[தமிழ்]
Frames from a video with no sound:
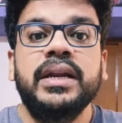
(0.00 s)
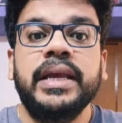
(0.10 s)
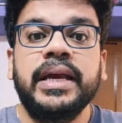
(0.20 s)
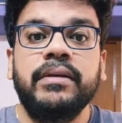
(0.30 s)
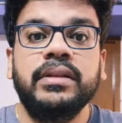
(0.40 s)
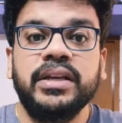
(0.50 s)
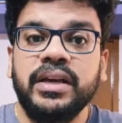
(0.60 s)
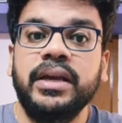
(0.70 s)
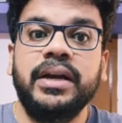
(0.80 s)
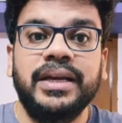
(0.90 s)
நீங்கள் வந்து
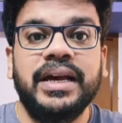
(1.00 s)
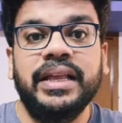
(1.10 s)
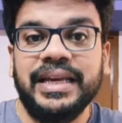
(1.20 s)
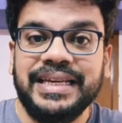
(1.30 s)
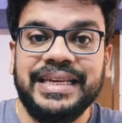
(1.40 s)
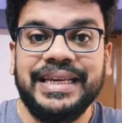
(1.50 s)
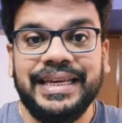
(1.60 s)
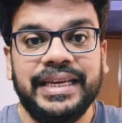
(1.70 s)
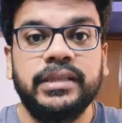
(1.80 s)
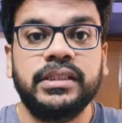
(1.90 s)
எடுக்காதீங்க
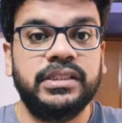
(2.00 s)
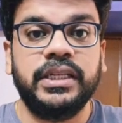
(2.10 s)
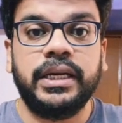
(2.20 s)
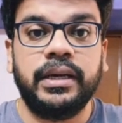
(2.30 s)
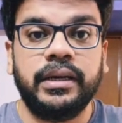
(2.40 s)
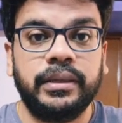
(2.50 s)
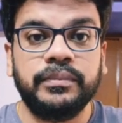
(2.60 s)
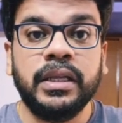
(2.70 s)
ஈன்னு சிரிச்சிட்டே இருக்காங்க